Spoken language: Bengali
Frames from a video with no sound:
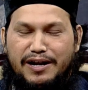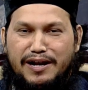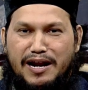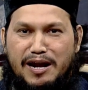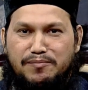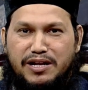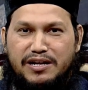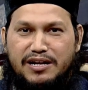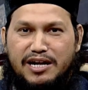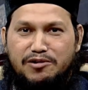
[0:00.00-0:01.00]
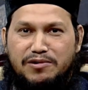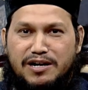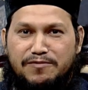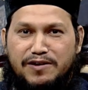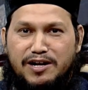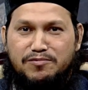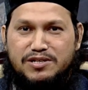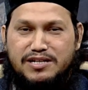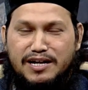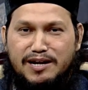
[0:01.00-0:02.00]
ইন আলহামদুলিল্লাহ ওয়াকাফা
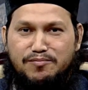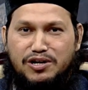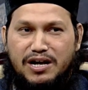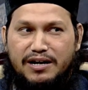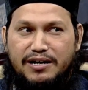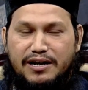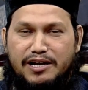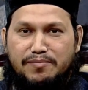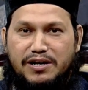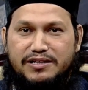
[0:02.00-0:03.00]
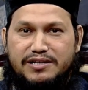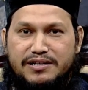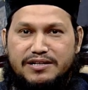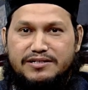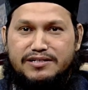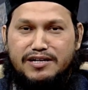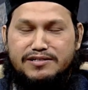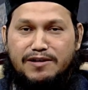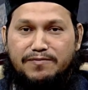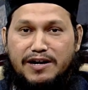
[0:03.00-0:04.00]
ওয়াসালামুনা আলা ইবাদিহিল্লাজিন
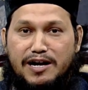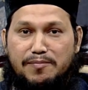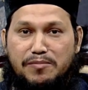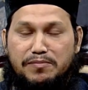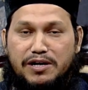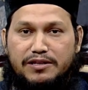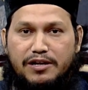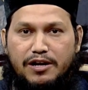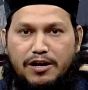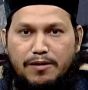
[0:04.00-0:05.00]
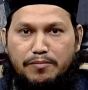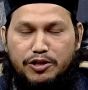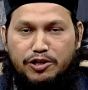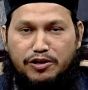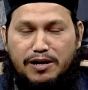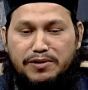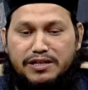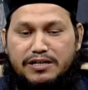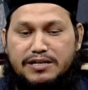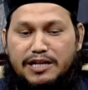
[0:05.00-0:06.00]
আস্তাফা আম্মাবাদ প্রদর্শক
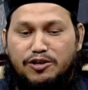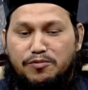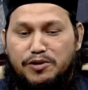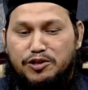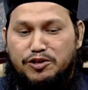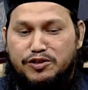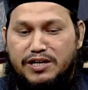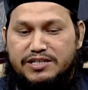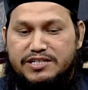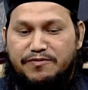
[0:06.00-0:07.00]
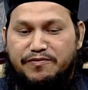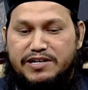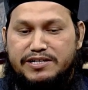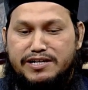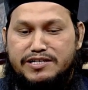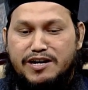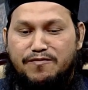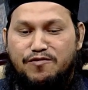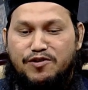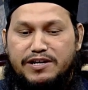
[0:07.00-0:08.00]
আপনাদের সাদর অভিনন্দন জানাচ্ছি ফ্রেশ
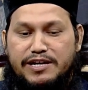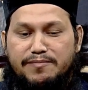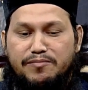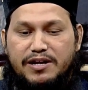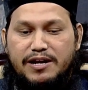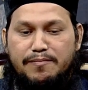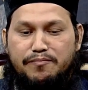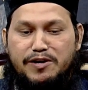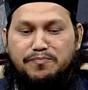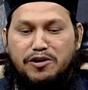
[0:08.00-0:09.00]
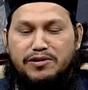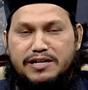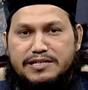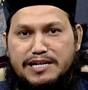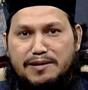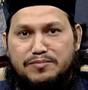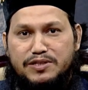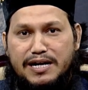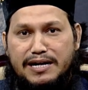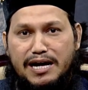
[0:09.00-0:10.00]
ইনস্ট্যান্ট ফুল ক্রিম মিল্ক পাউডার ইসলাম
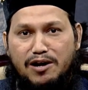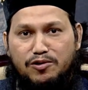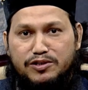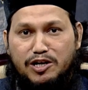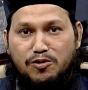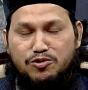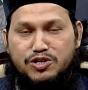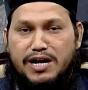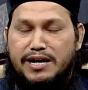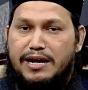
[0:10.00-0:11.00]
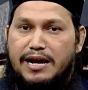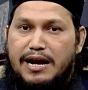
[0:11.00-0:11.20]
জানা অজানা অনুষ্ঠানে